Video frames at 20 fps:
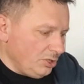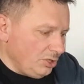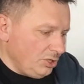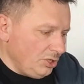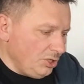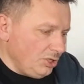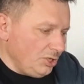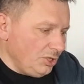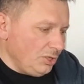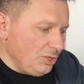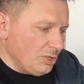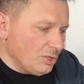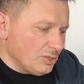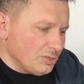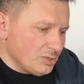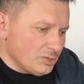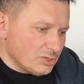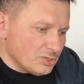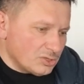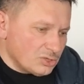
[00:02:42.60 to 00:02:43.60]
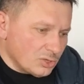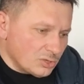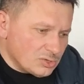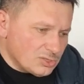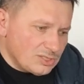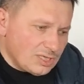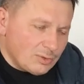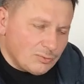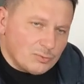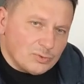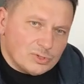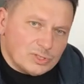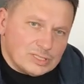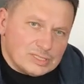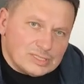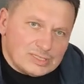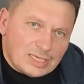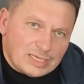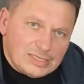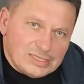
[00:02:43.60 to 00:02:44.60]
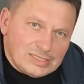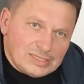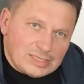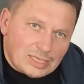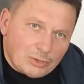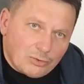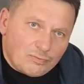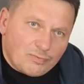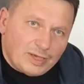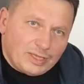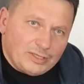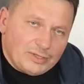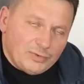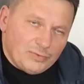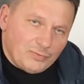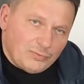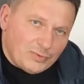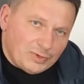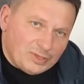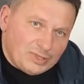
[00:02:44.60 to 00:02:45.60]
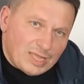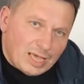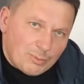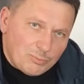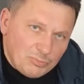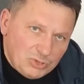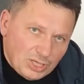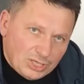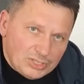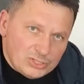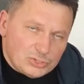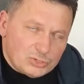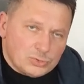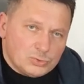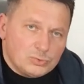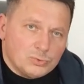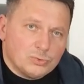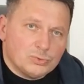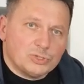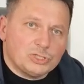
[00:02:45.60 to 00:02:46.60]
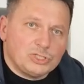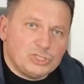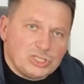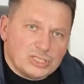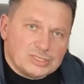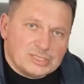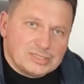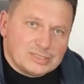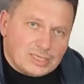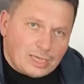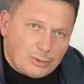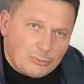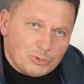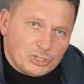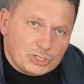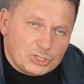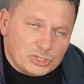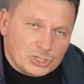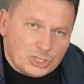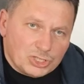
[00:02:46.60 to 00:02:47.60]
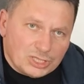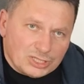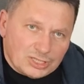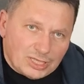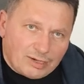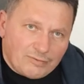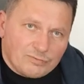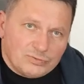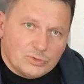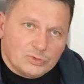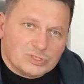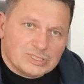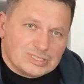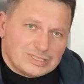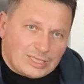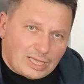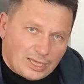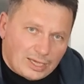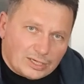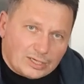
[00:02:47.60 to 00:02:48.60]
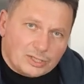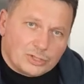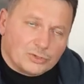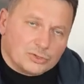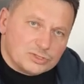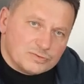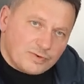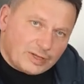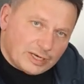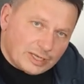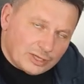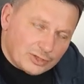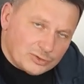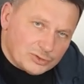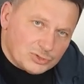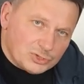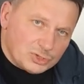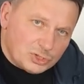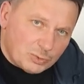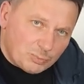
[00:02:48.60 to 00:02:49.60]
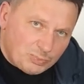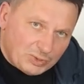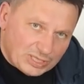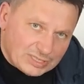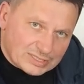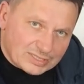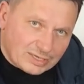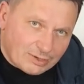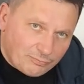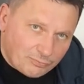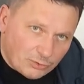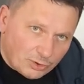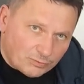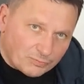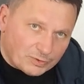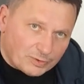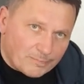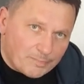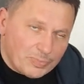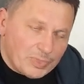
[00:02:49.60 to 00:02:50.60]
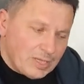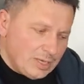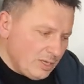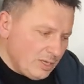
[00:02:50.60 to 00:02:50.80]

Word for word: i został zainstalowany na miejscu, gdzie stał jeszcze niedawno stary, rozwalający się piec kaflowy